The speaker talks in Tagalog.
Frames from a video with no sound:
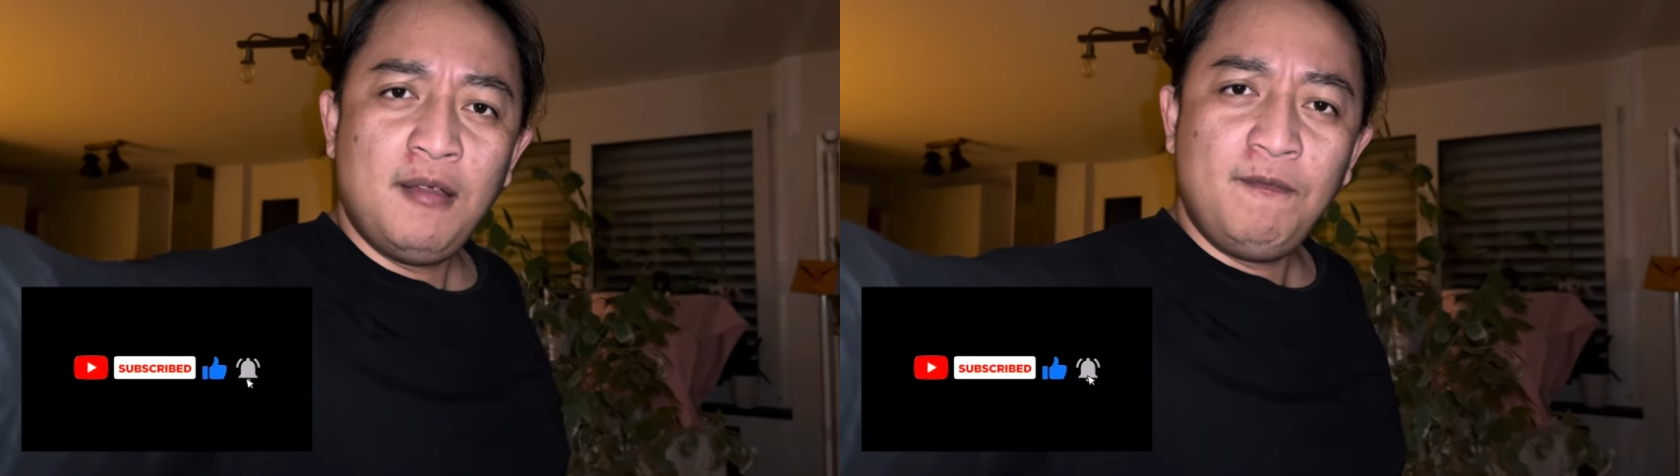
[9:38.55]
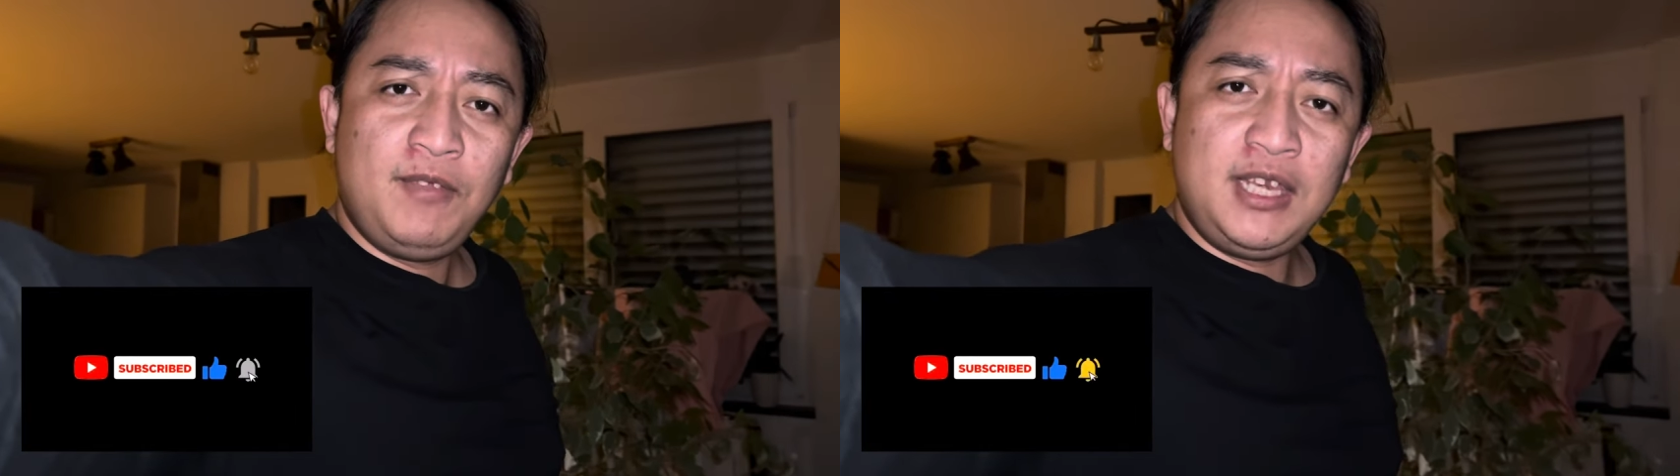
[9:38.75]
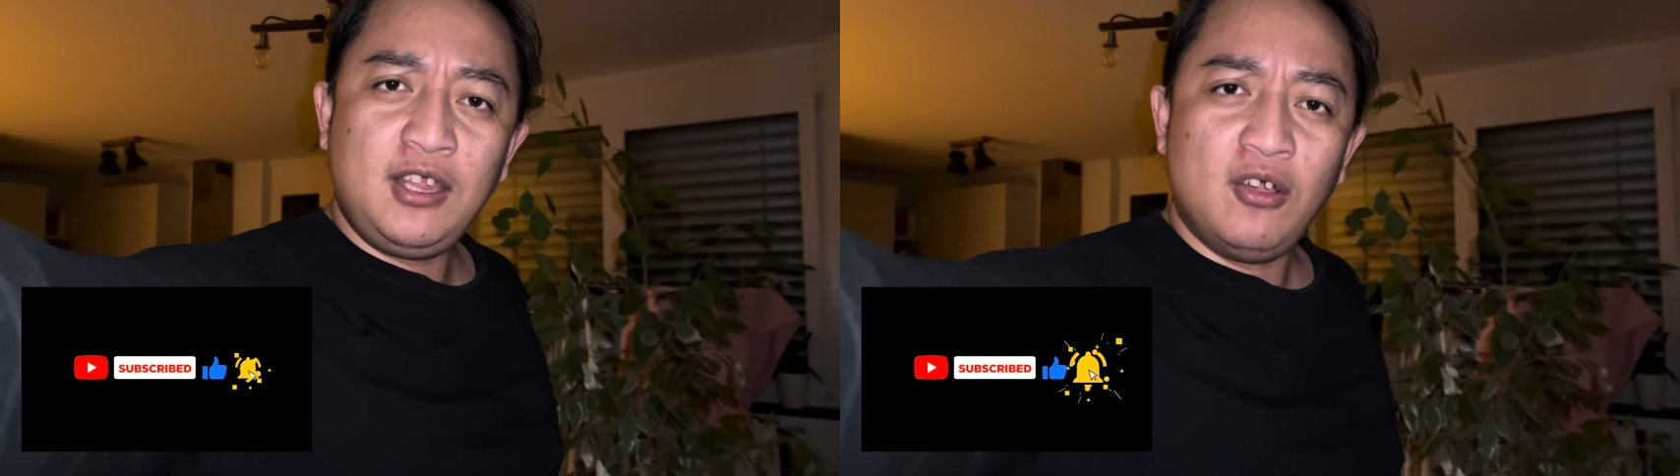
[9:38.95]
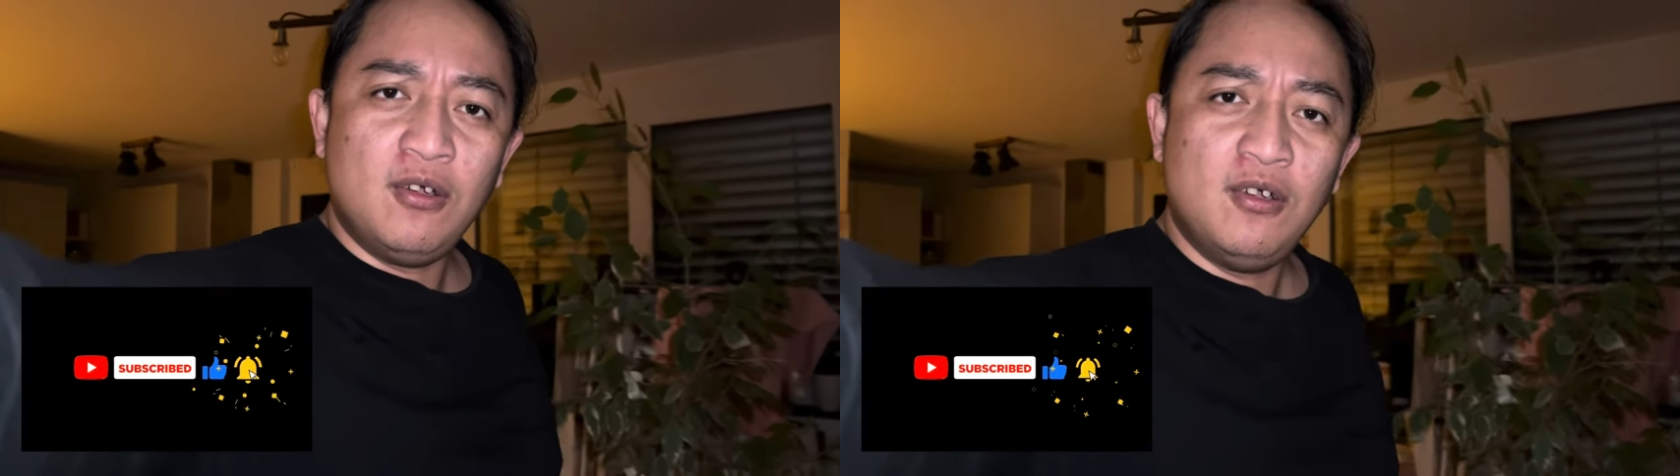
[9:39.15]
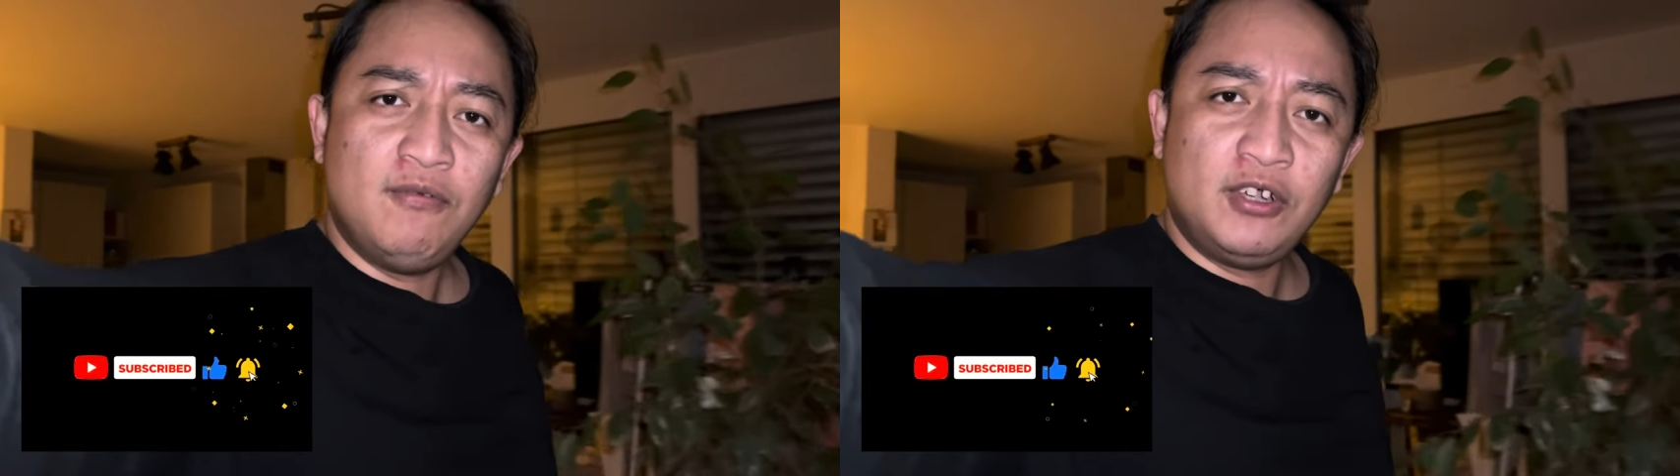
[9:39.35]

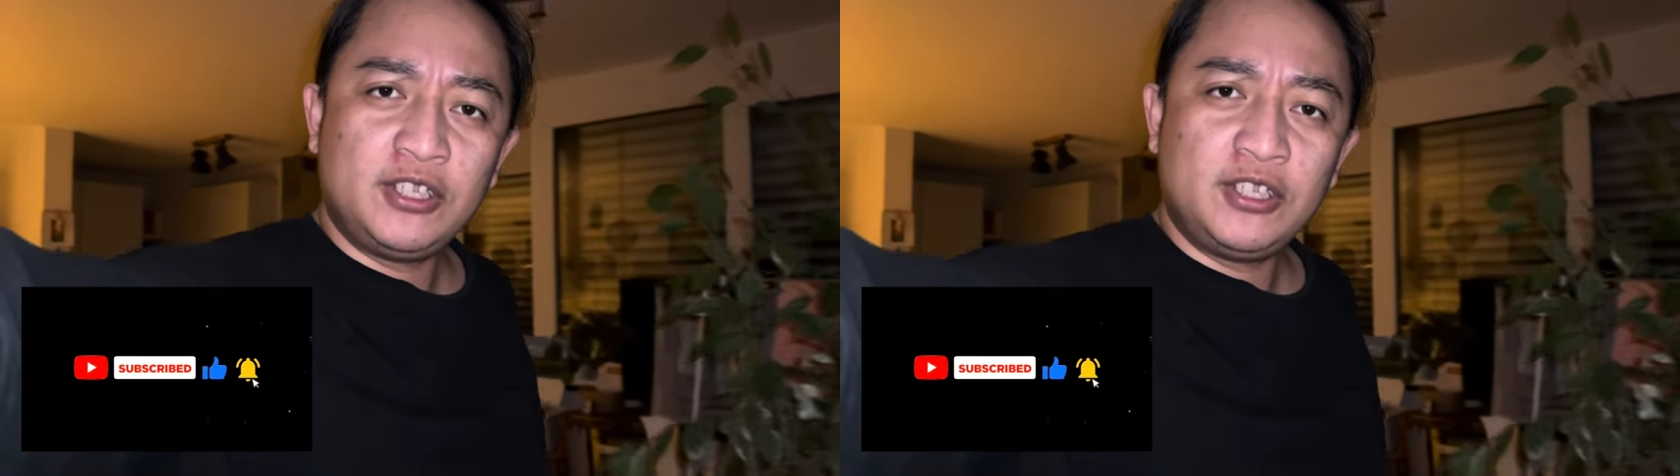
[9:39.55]
video for